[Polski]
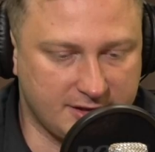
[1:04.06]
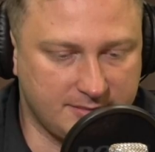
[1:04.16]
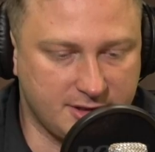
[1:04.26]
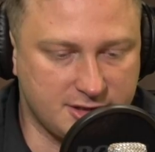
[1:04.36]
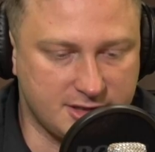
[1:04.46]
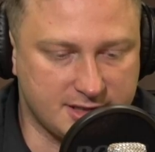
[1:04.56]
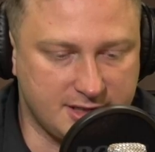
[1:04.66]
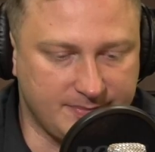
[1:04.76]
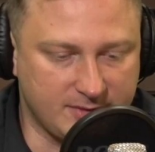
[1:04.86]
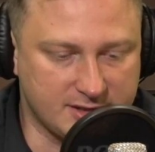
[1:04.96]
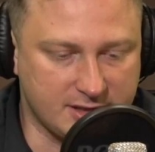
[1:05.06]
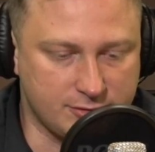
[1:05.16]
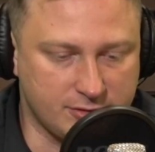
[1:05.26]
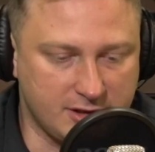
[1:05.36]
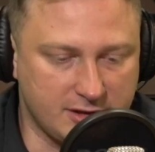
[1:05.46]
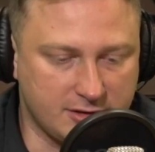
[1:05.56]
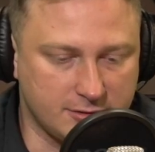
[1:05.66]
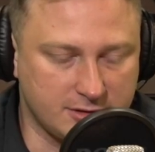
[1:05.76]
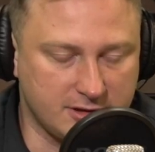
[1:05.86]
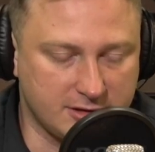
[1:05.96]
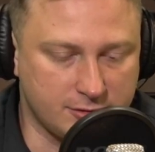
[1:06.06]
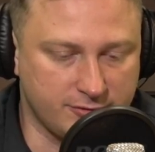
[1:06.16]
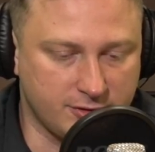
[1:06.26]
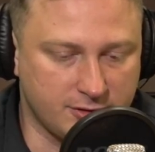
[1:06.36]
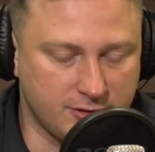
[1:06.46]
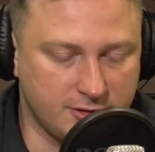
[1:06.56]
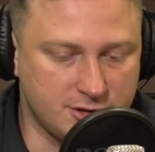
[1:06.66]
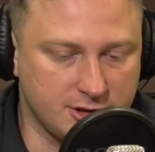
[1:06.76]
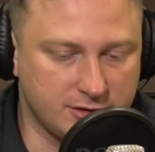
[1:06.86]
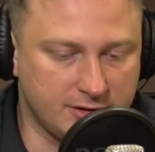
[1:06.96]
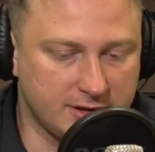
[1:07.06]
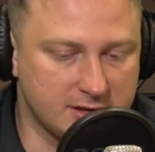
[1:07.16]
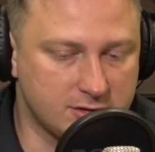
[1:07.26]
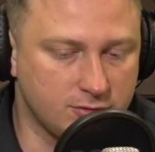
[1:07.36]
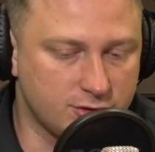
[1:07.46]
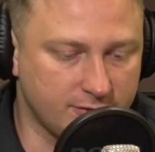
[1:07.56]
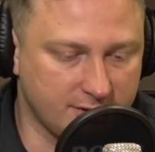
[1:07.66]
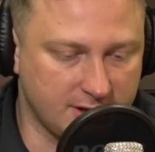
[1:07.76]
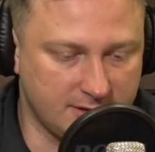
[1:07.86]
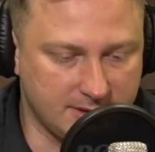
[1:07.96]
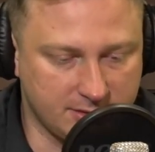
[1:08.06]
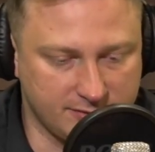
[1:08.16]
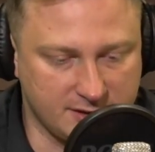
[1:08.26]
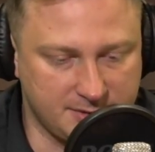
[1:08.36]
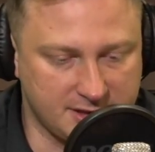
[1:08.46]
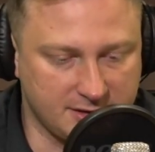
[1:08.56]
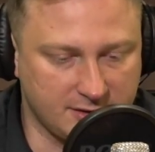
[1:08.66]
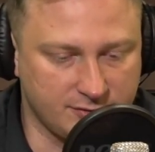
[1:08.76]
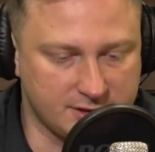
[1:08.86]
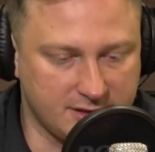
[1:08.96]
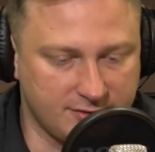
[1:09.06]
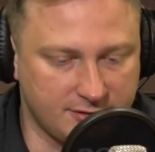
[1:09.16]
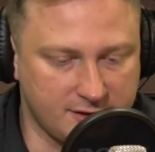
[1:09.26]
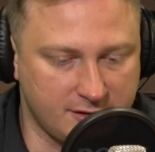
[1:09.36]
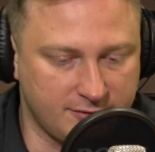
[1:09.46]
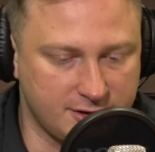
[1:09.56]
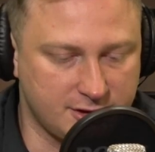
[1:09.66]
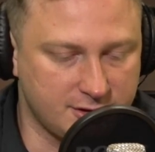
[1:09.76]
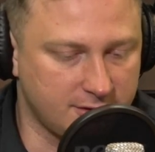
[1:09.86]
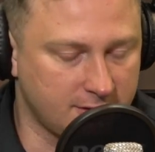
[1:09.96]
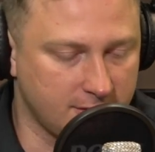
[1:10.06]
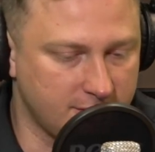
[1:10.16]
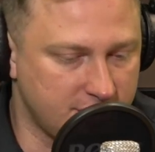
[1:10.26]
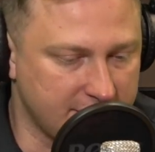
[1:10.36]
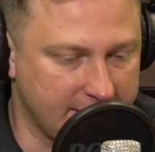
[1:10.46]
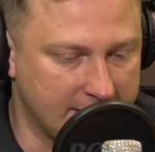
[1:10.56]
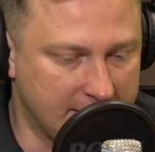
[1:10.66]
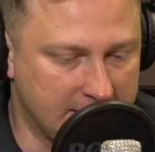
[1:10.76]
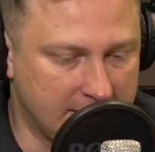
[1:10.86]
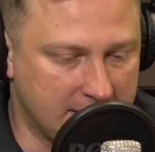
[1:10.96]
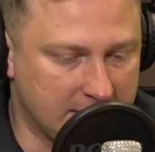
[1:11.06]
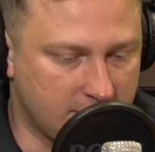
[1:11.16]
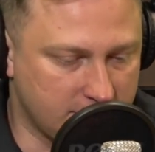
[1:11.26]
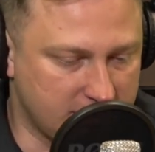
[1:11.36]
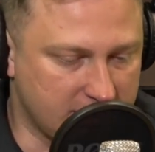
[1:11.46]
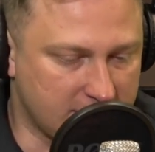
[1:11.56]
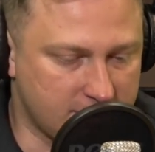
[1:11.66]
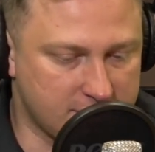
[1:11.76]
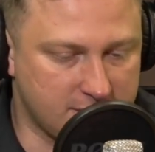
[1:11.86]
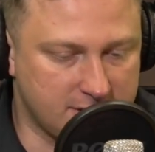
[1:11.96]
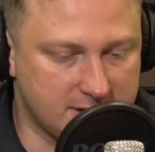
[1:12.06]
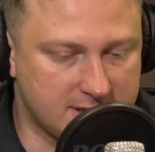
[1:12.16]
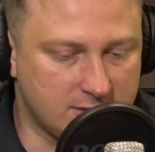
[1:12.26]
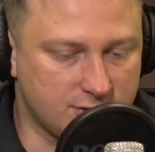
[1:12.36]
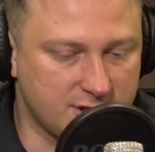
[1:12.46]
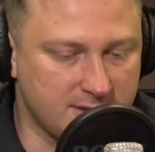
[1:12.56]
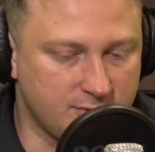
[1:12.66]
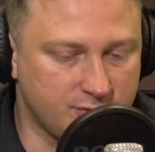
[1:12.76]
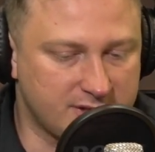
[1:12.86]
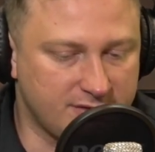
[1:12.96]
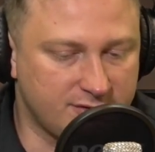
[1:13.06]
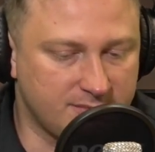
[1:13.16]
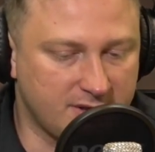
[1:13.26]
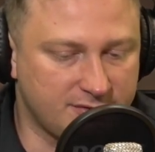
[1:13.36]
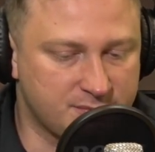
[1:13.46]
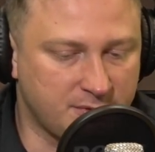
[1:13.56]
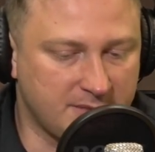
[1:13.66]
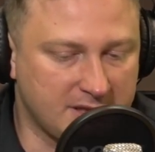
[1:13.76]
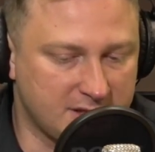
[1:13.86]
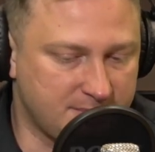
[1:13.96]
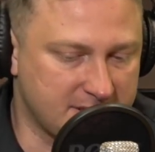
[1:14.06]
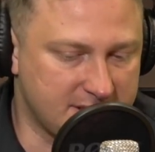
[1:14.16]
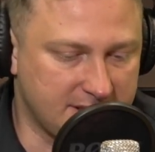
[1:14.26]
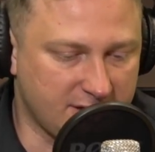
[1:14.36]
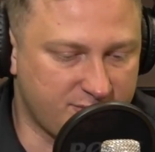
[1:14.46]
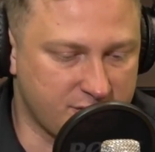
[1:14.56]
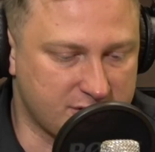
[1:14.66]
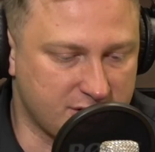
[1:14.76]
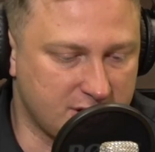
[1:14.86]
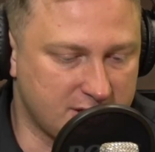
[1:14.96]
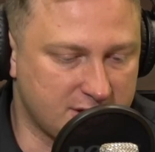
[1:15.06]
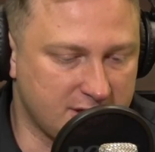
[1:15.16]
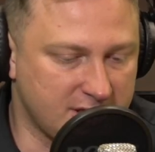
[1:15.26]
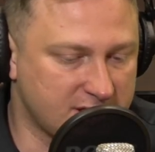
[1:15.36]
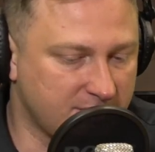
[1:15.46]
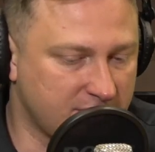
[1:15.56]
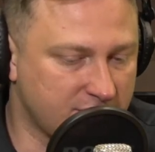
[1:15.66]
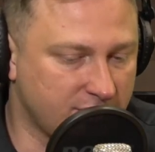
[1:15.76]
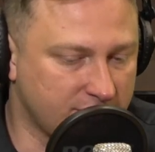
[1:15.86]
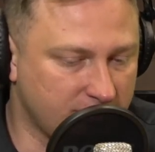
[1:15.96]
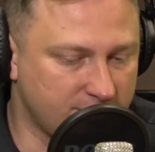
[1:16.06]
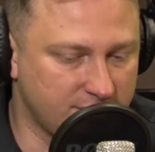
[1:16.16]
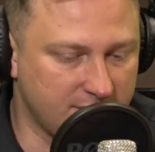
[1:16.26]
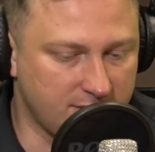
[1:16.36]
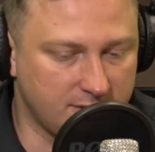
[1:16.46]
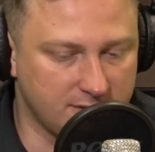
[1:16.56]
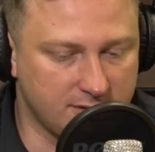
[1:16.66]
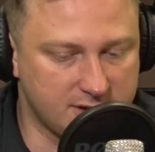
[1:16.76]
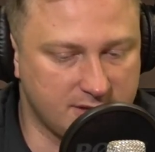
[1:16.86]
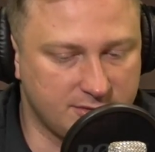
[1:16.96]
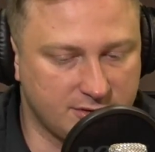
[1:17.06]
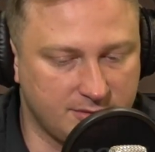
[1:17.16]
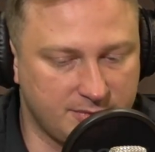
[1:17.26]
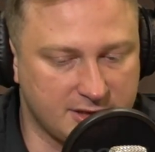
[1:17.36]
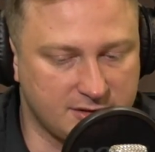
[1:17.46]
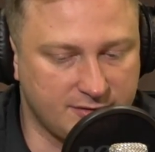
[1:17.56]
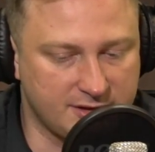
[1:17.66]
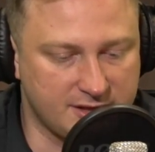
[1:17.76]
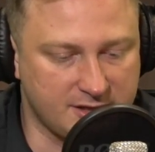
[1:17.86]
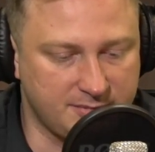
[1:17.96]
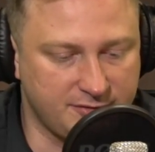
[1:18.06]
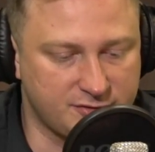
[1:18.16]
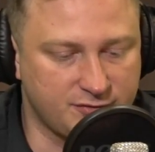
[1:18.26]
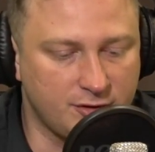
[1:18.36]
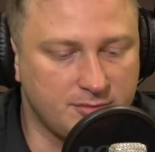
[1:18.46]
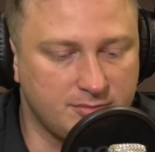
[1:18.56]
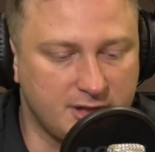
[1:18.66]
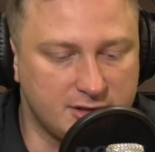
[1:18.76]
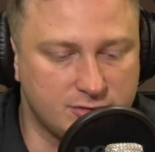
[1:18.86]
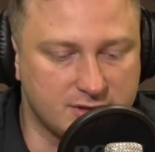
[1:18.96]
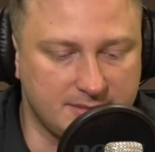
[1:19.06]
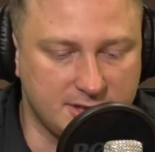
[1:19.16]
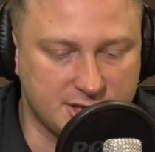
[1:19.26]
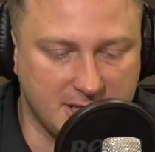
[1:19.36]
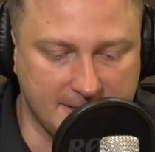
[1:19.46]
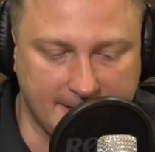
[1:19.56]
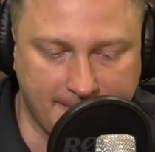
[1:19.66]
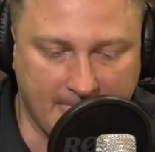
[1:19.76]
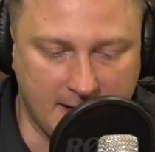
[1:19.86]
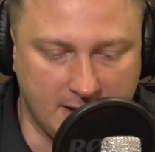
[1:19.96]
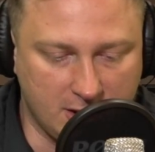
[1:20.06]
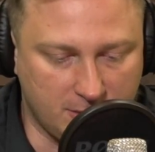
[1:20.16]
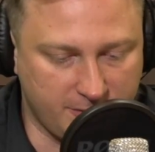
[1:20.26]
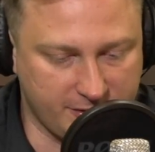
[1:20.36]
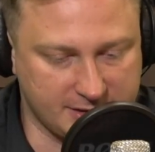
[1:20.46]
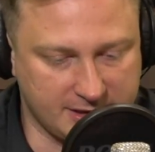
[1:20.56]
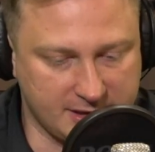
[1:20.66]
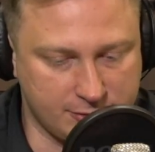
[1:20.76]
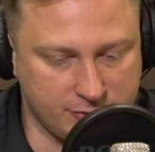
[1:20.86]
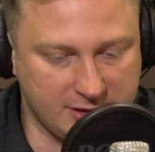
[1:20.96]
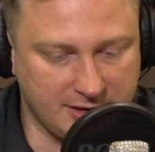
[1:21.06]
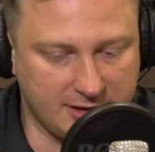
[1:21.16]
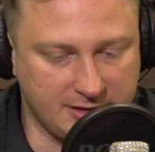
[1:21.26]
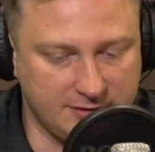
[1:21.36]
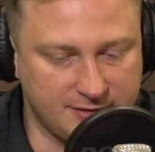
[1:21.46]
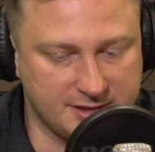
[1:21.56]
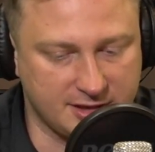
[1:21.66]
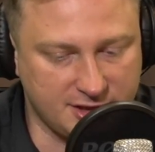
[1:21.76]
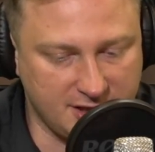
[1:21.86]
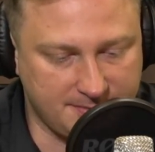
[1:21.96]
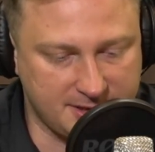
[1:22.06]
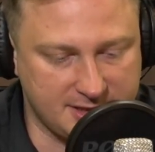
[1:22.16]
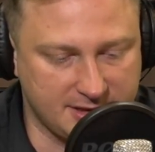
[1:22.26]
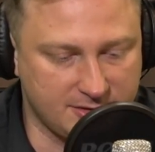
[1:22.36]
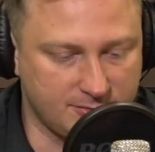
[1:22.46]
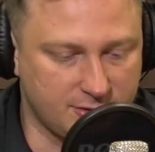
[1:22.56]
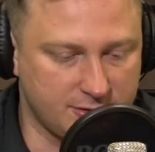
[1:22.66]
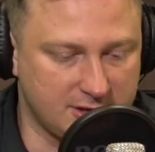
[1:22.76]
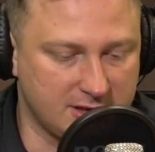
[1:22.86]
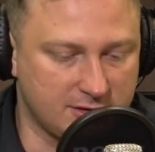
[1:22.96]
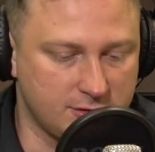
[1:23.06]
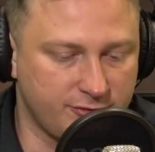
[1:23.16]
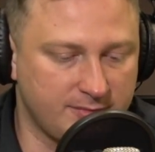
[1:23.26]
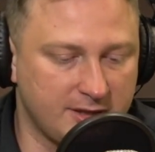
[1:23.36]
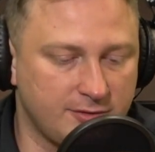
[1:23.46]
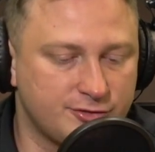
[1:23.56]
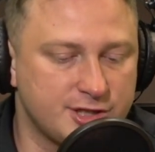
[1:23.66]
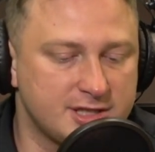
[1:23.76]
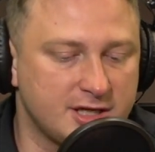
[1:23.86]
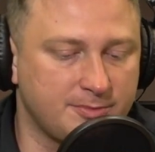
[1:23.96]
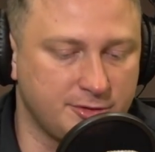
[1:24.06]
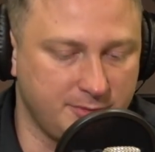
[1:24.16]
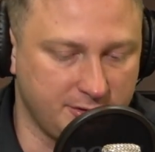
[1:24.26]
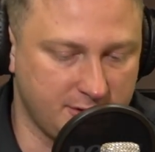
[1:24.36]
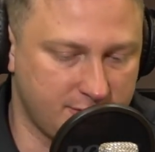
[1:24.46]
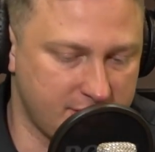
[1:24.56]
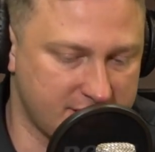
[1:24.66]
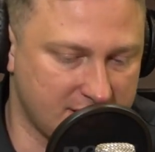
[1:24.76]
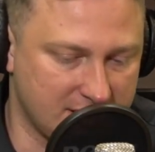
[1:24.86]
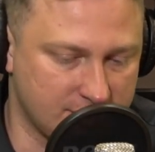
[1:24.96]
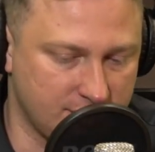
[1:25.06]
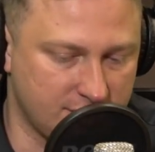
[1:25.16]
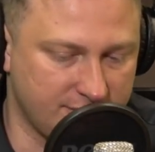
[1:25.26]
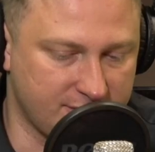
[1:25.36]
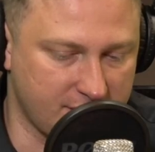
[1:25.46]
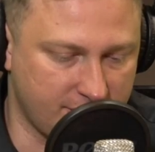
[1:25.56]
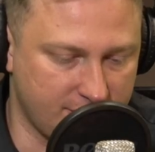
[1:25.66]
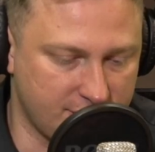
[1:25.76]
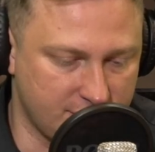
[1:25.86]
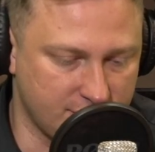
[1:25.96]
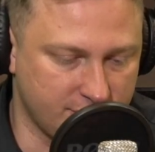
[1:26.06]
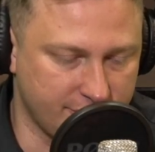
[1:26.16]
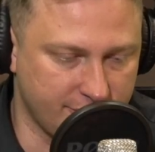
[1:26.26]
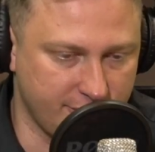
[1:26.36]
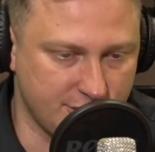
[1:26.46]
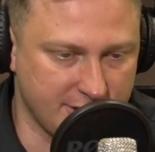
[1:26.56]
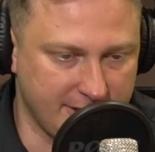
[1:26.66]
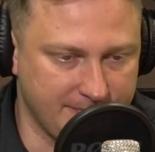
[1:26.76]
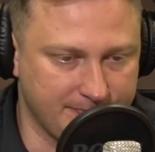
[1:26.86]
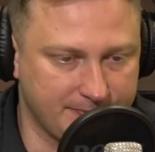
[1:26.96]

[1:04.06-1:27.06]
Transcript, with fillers: Adam Niedzielski. Zatrudnienie koordynatorów onkologicznych to jeden z kluczowych elementów zapisanych w ustawie o Krajowej Sieci Onkologicznej. Koordynator zgodnie z założeniami ustawy ma wspomagać pacjenta w procesie leczenia i zadbać o to, by miał on dostęp do kompleksowej terapii w swoim miejscu zamieszkania. Obowiązek zatrudniania i wyznaczania pacjentom koordynatorów mają wszystkie podmioty, które znalazły się w Krajowej Sieci Onkologicznej.